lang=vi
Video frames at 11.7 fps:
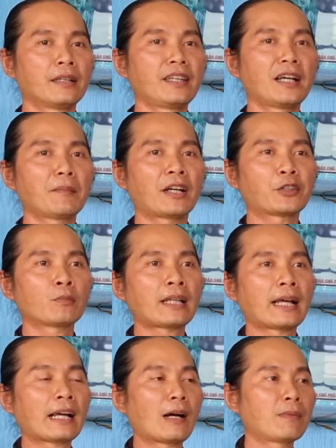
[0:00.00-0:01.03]
nhưng mà chúng
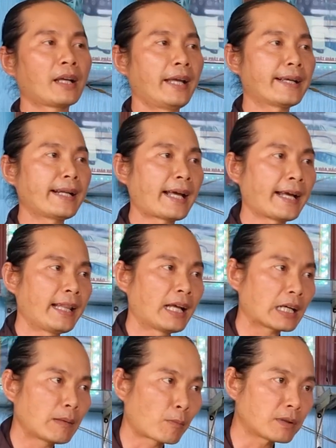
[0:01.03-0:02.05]
ta không nghĩ cái này
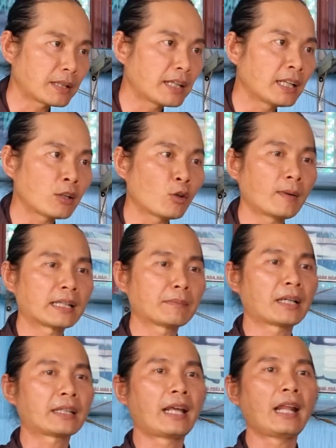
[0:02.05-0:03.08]
là cái mục đích chính của mình,
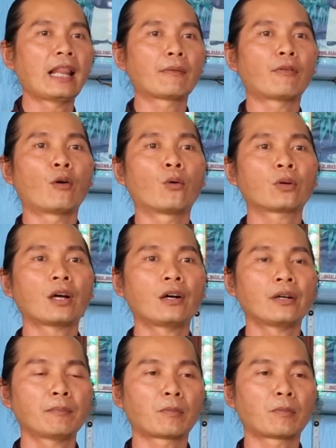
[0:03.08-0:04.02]
mà chỉ là phụ thôi.